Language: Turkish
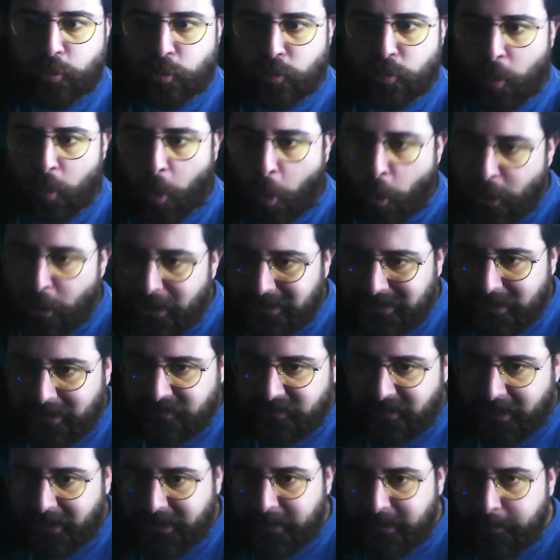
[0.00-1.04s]
orada
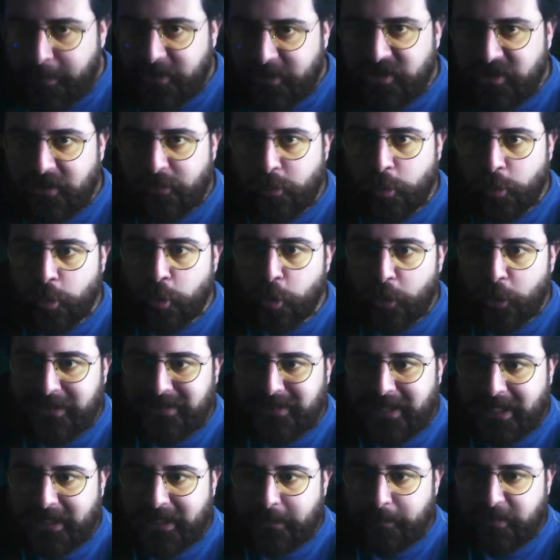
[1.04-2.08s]
takip edeceksin. Güray'ı
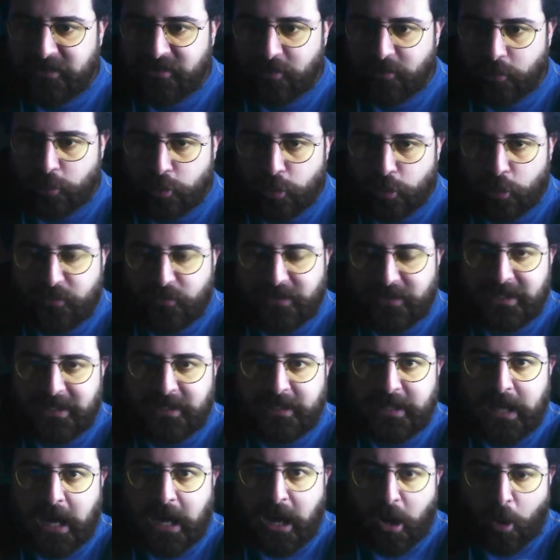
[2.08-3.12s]
takip edeceksin. Çünkü senin
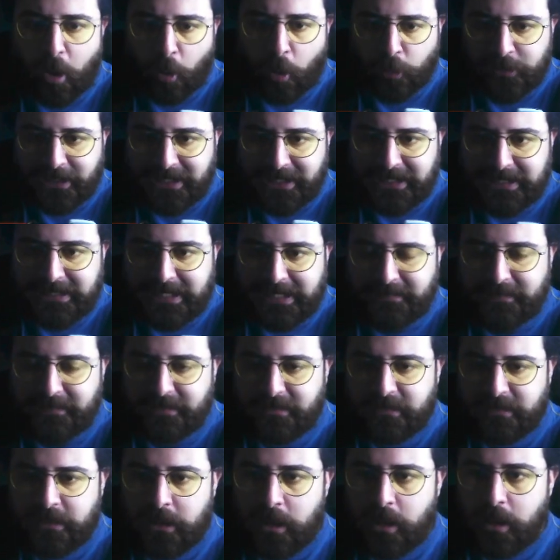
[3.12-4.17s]
olayın
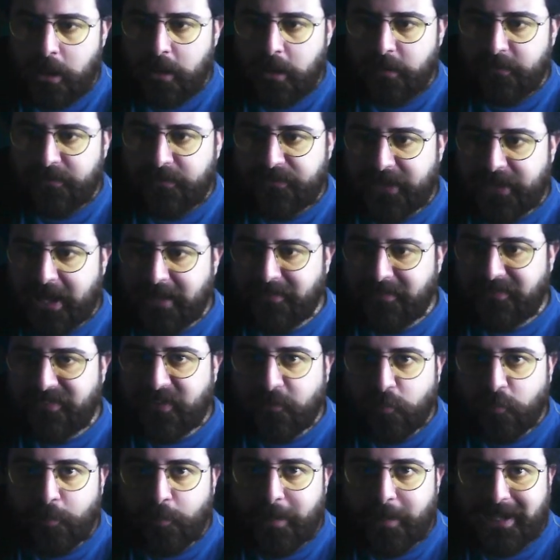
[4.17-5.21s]
nedir? Sen
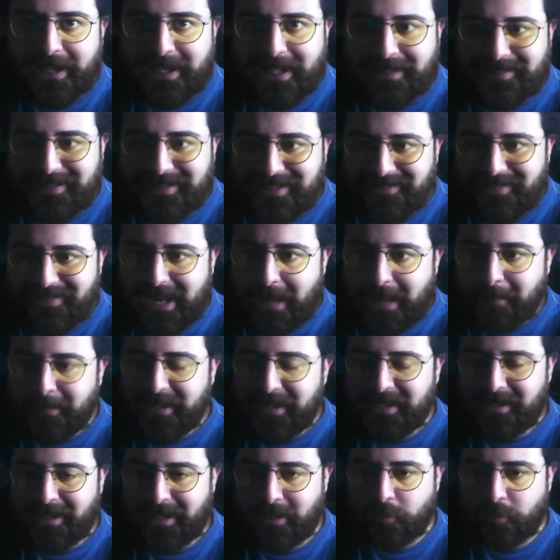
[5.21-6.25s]
savunmaya katkı veren bir kanat